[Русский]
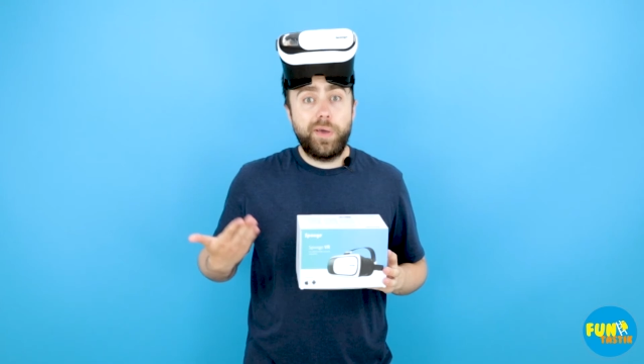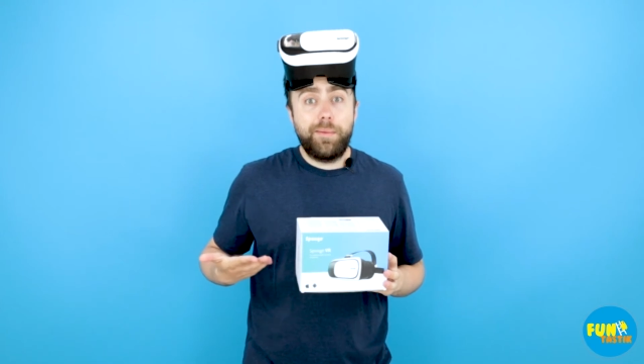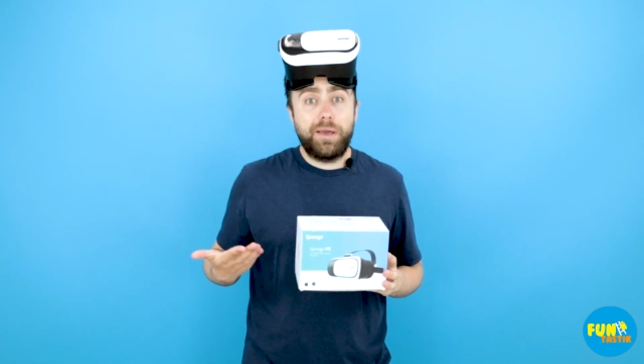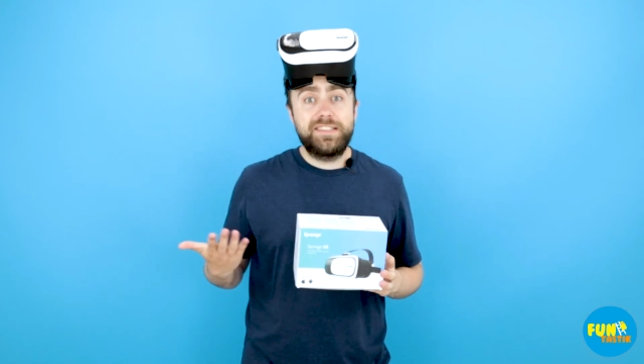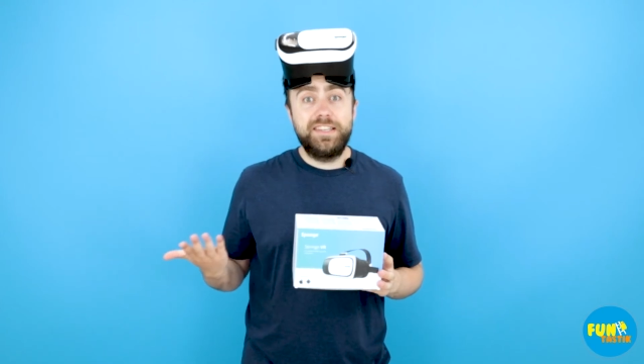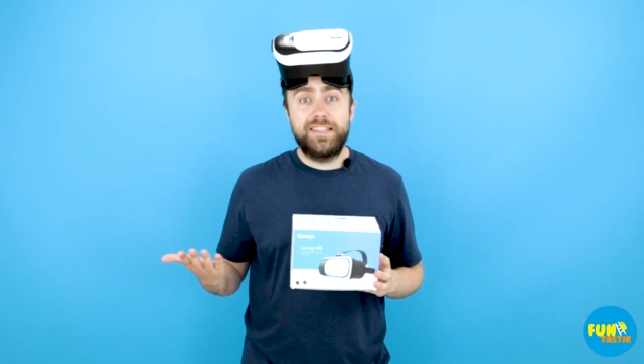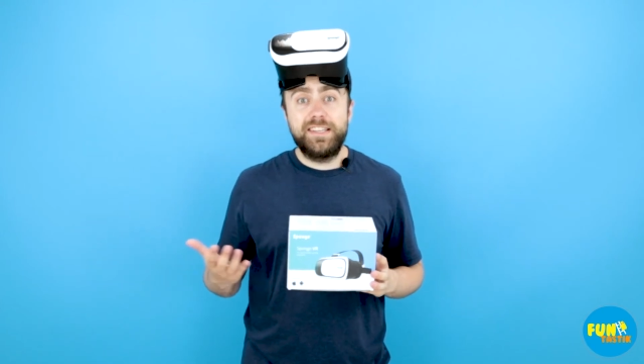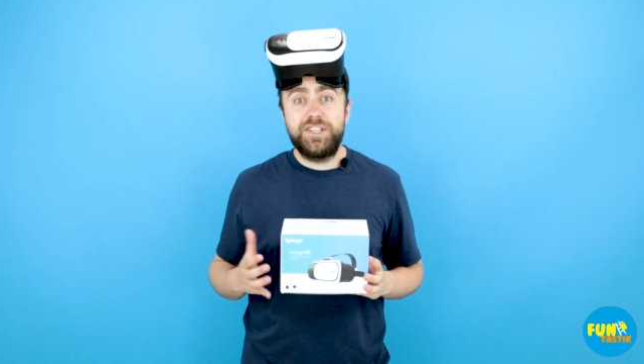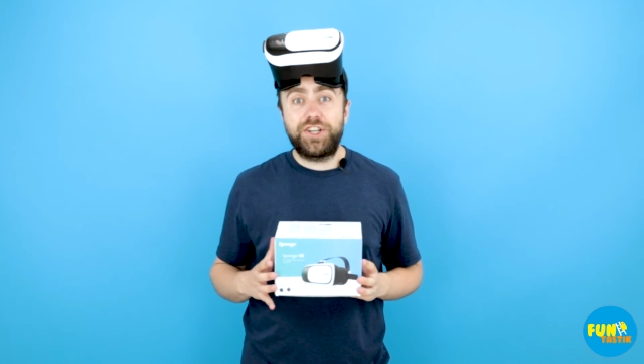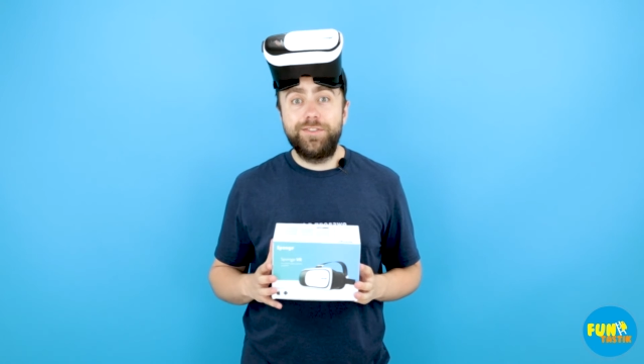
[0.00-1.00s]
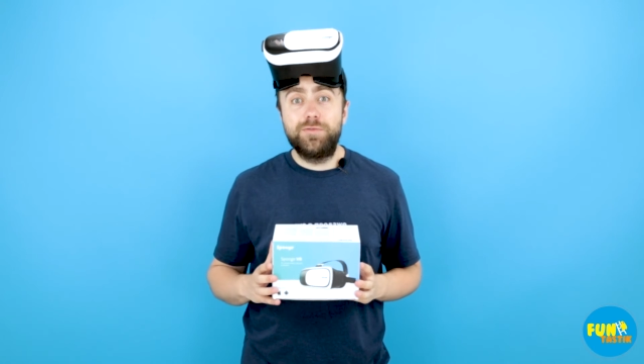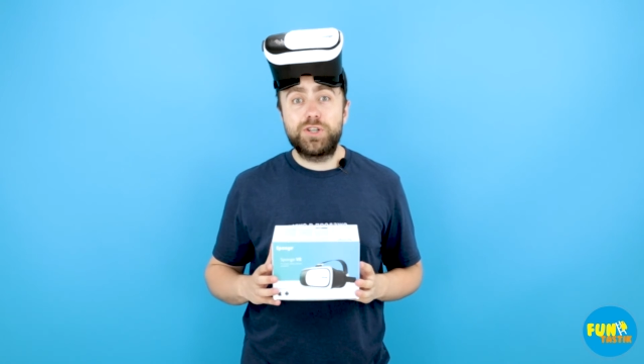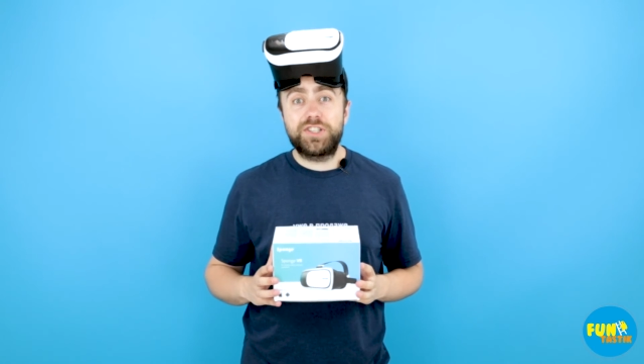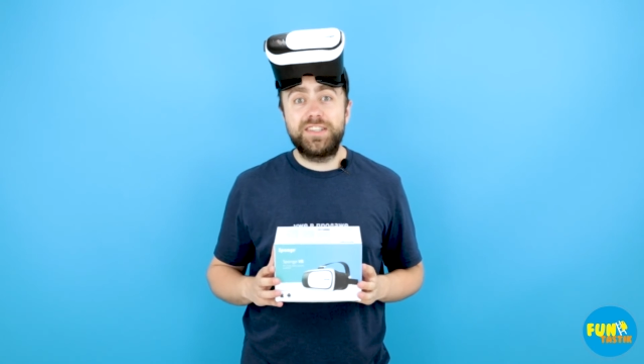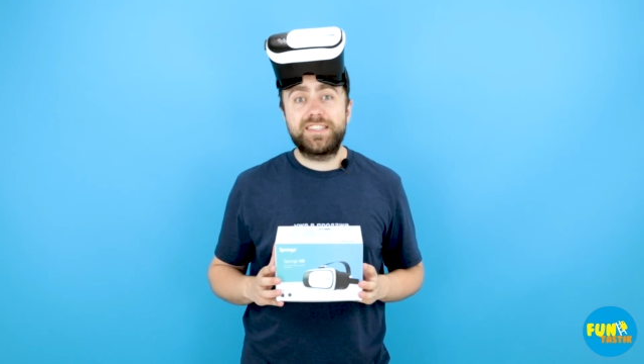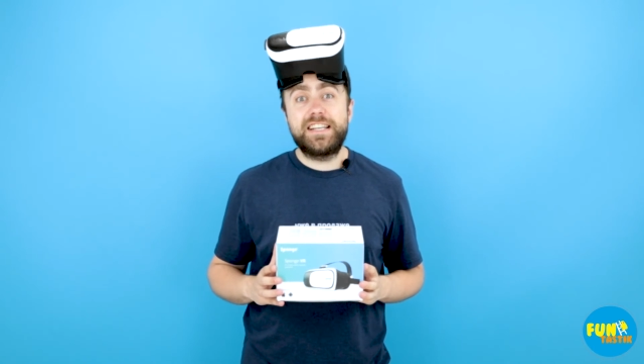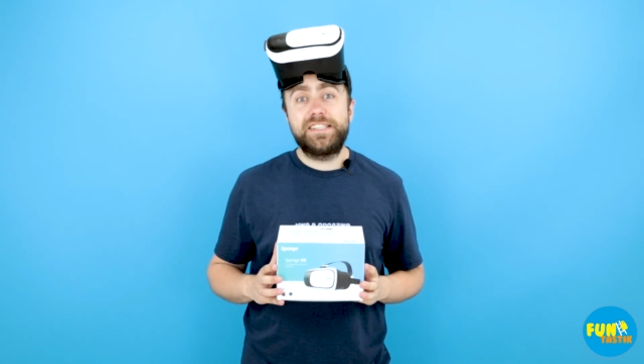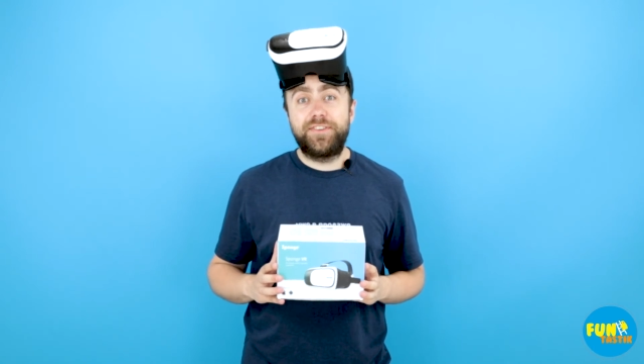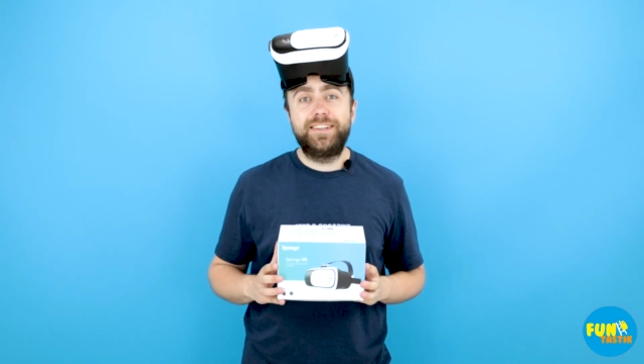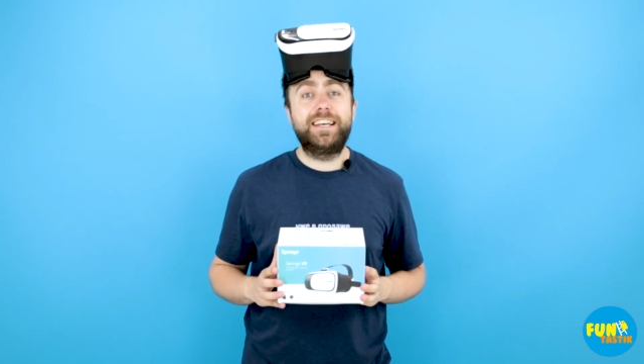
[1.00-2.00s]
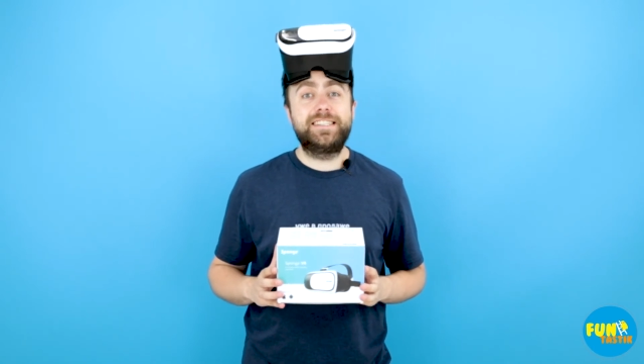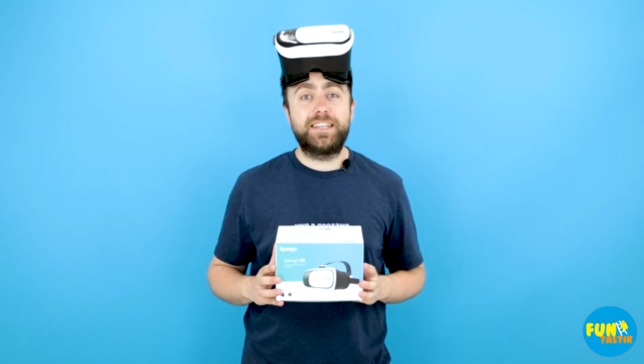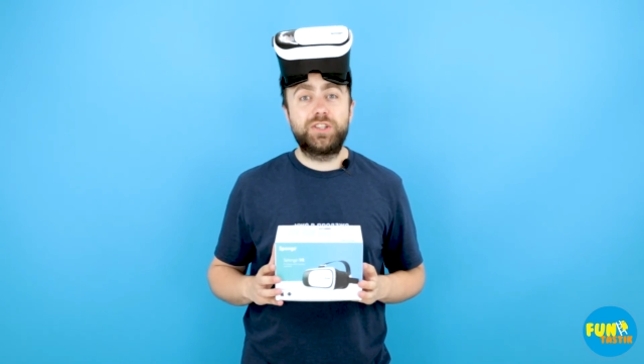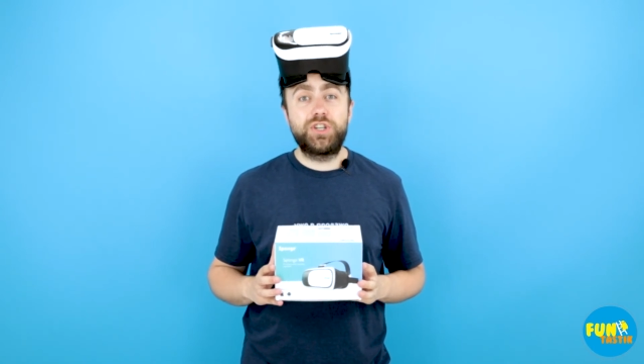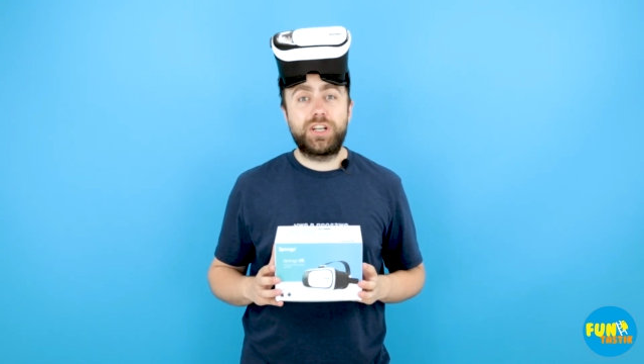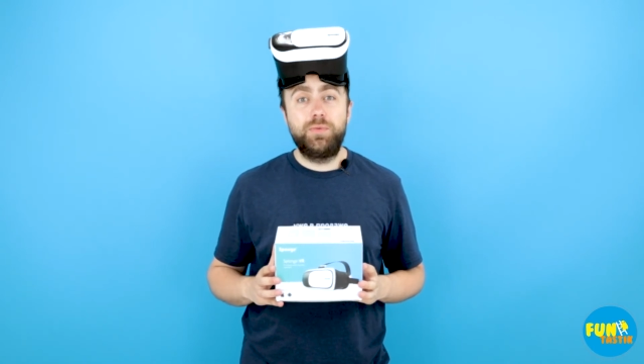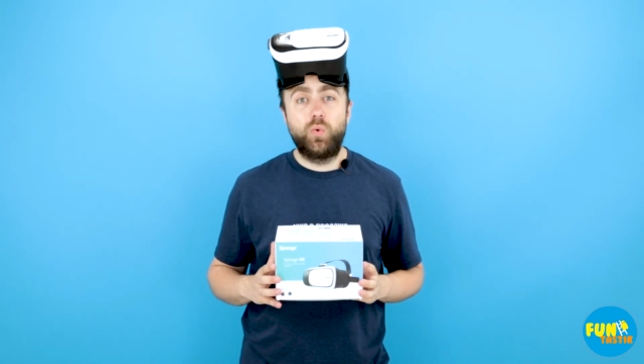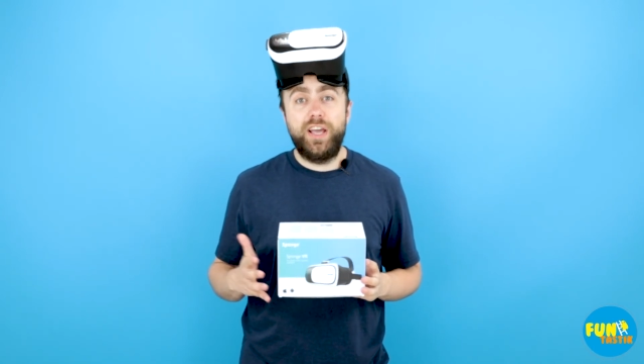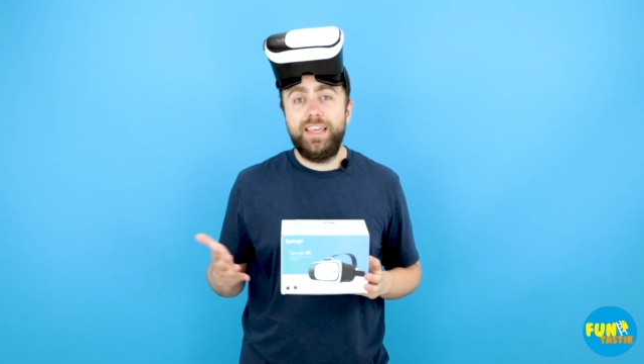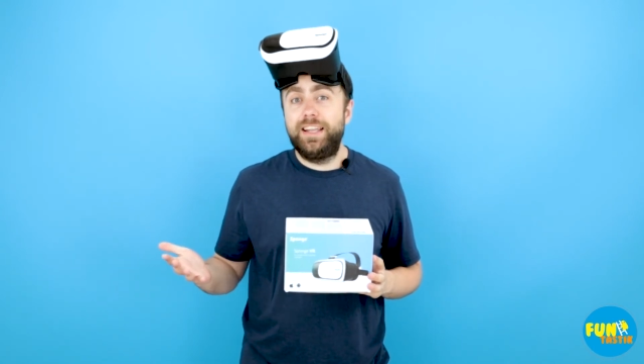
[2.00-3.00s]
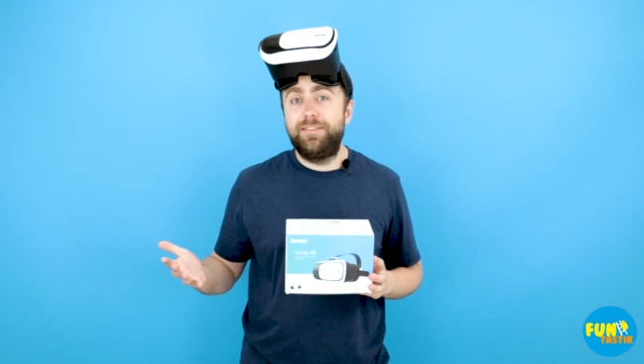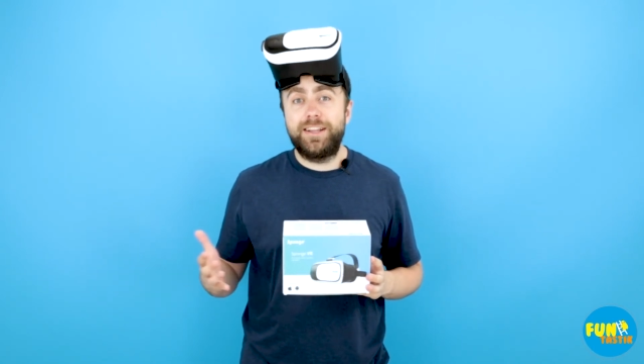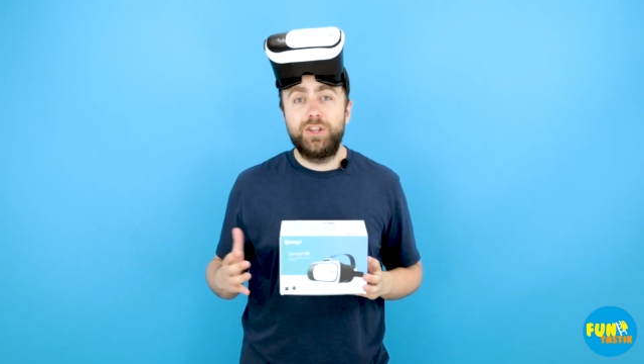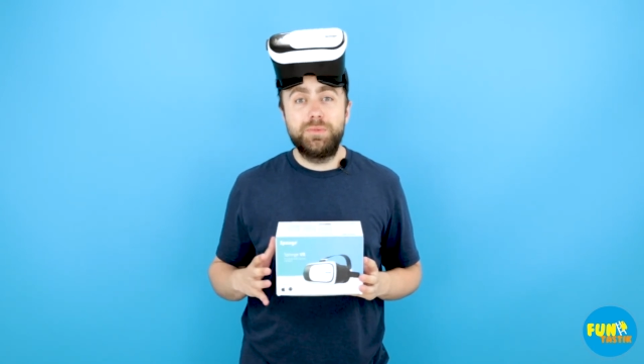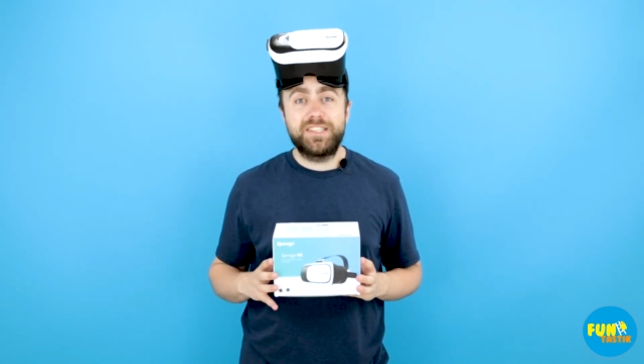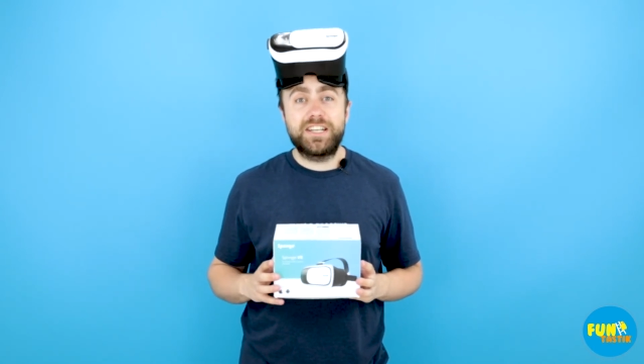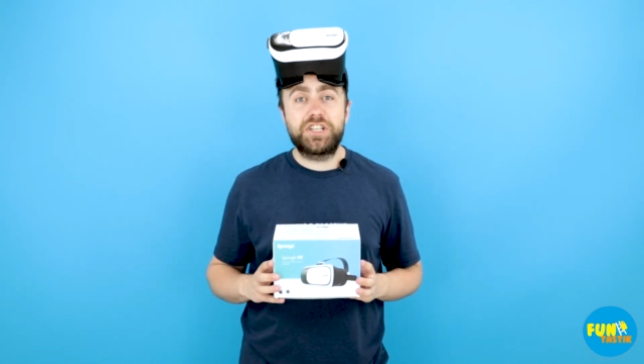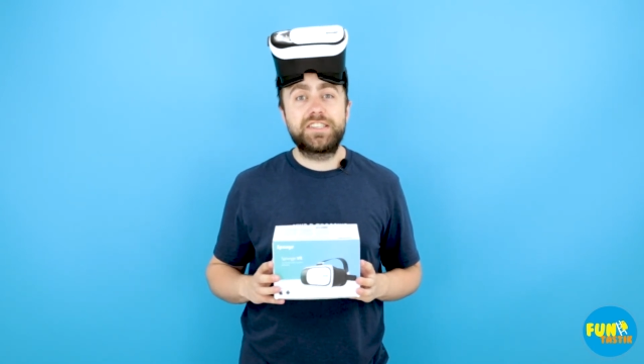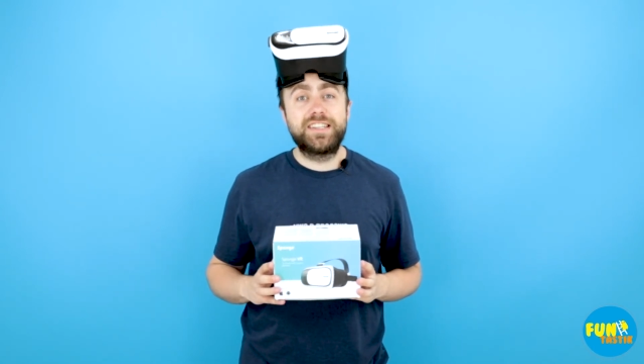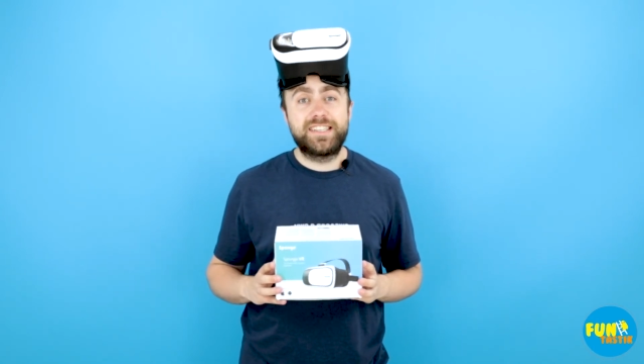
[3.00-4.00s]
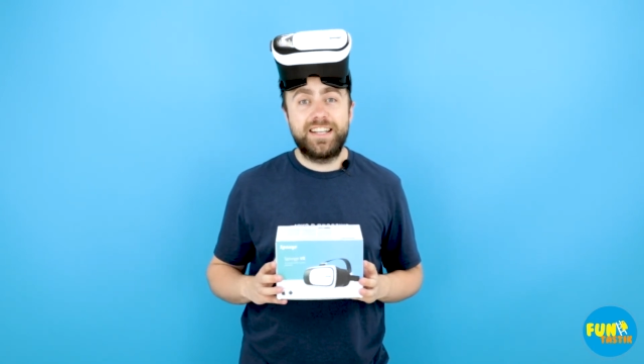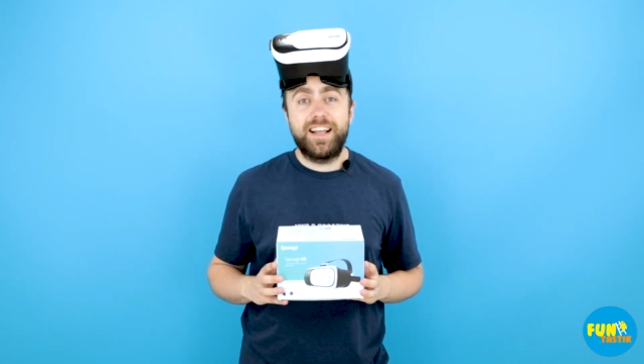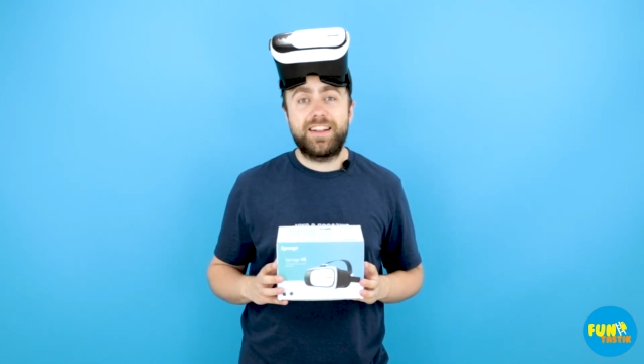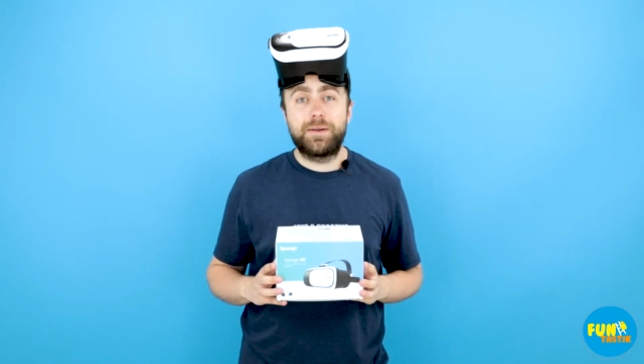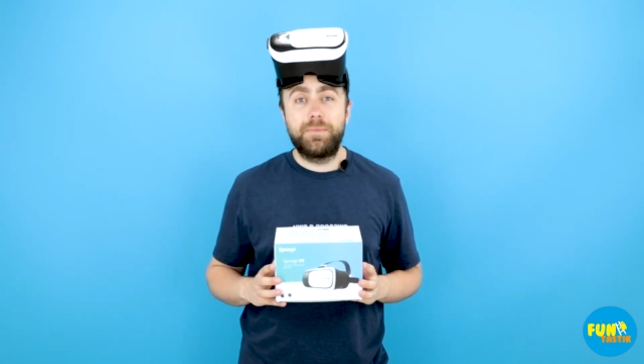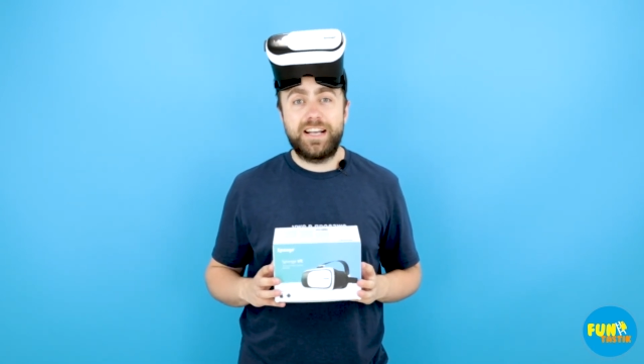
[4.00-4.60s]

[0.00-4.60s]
Приобрести эти очки вы можете на сайте fantastic.by или в одном из наших стационарных